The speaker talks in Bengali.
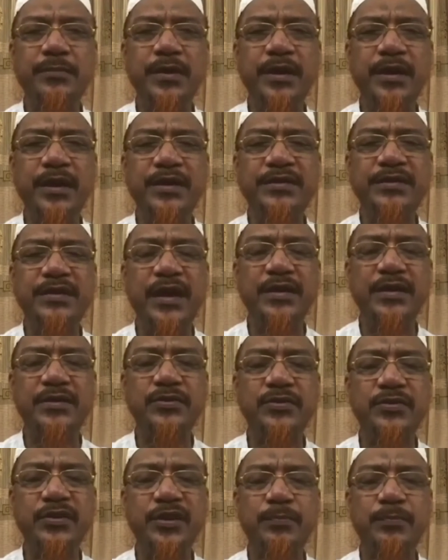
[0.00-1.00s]
এই
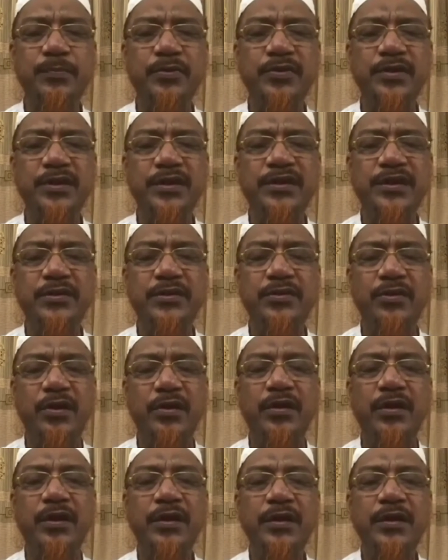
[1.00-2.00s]
চারজনের প্রতিনিধি দল
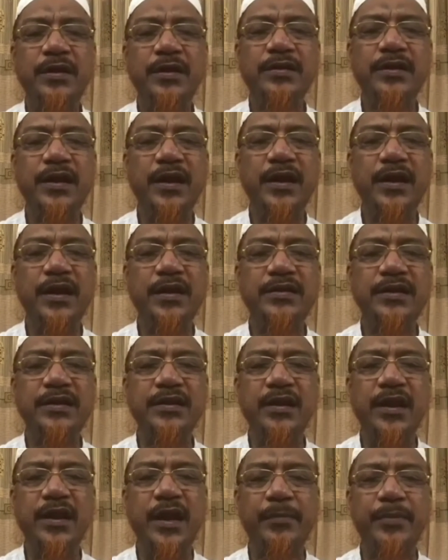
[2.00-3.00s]
তারা যে
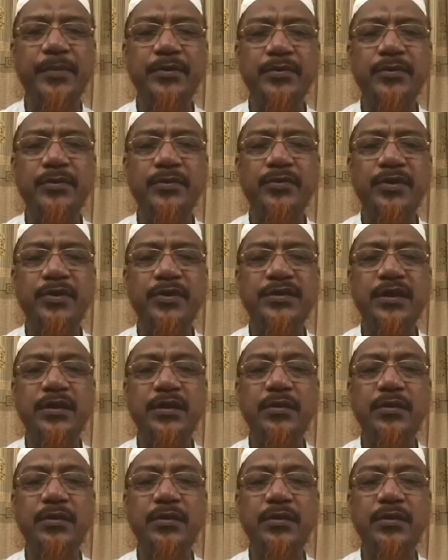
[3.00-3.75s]
আবেদন করেছিল